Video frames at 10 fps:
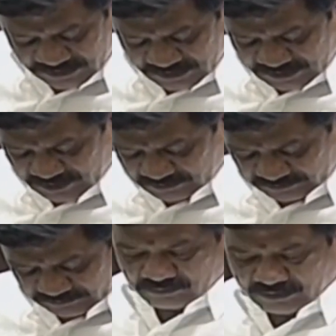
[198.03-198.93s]
అధ్యక్ష
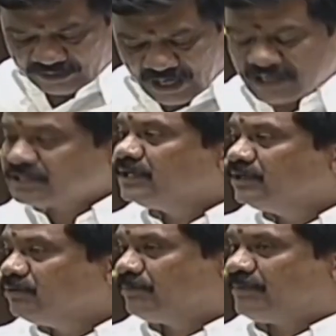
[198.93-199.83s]
రికార్డ్స్
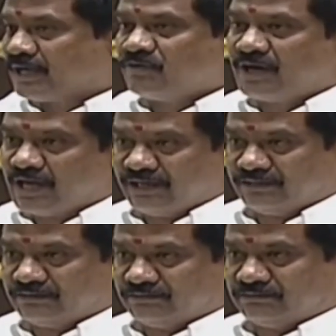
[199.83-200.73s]
అన్నీ కూడా పక్క ఉండాలి
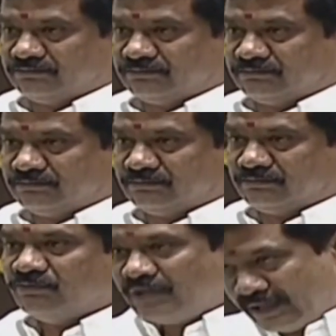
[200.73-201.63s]

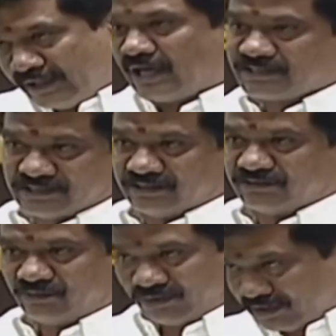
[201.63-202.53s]
ఉన్న రికార్డ్స్ని
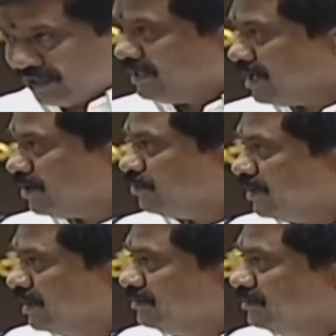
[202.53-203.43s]
కొత్త ఏం
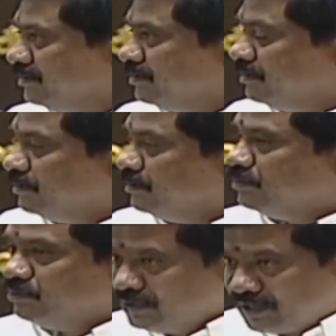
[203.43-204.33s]
కాకుండా
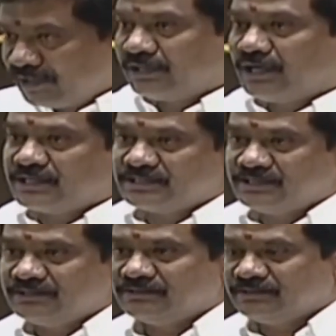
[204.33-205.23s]
ఉన్న
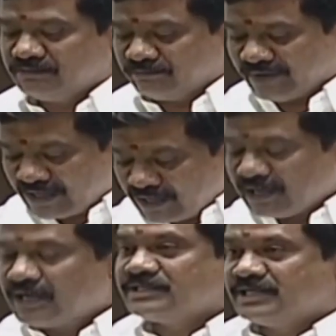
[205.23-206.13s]
రికార్డ్స్ని
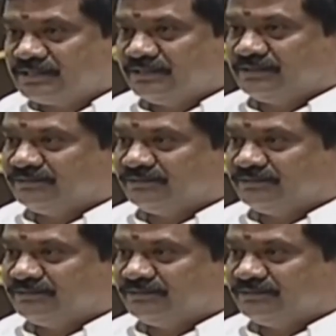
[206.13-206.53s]
పక్కాగా చేసి